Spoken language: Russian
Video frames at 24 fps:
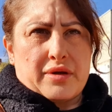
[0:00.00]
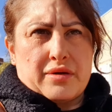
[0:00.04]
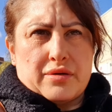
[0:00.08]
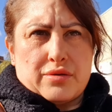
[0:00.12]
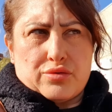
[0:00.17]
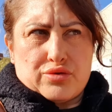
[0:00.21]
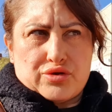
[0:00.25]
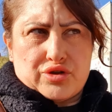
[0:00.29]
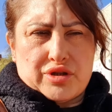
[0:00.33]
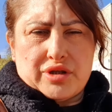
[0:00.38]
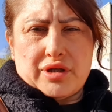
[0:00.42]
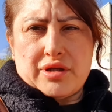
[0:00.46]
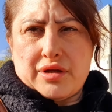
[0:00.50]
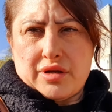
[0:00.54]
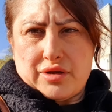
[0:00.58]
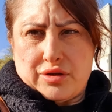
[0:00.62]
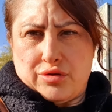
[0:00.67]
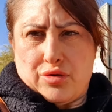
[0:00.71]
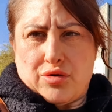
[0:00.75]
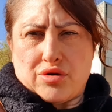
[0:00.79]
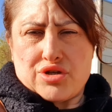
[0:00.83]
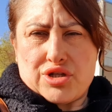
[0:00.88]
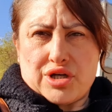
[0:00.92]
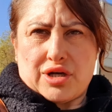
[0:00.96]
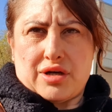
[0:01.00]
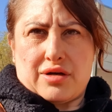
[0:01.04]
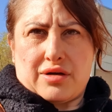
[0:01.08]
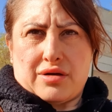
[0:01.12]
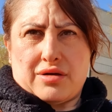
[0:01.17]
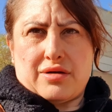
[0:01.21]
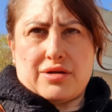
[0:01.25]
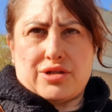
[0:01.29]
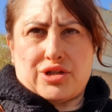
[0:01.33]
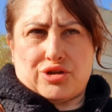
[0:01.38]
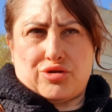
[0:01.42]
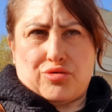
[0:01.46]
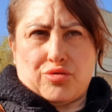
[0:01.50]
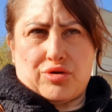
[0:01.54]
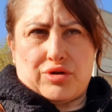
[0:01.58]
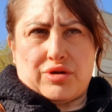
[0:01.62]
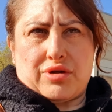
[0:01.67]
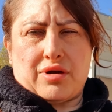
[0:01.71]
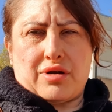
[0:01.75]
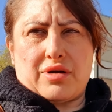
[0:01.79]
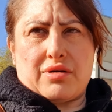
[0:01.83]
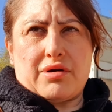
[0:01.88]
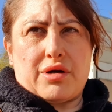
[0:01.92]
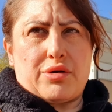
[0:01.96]
у сына тоже что-то,
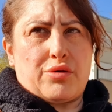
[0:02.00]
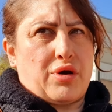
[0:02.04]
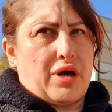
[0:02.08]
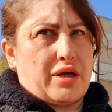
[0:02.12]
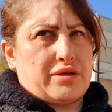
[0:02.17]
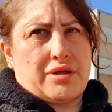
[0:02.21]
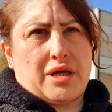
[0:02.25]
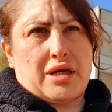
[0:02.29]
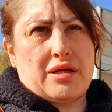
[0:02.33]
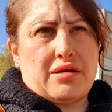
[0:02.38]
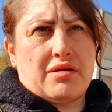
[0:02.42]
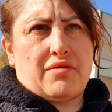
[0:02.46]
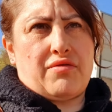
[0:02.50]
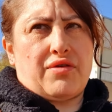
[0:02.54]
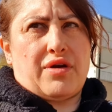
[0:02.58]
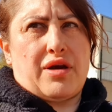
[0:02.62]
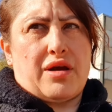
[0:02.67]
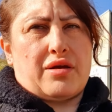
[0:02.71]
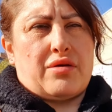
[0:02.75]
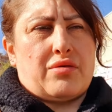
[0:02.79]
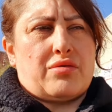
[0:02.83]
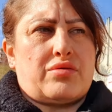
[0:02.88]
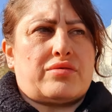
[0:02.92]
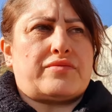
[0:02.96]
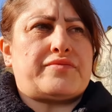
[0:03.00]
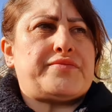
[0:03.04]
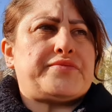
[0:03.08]
говорю, хотя не верю.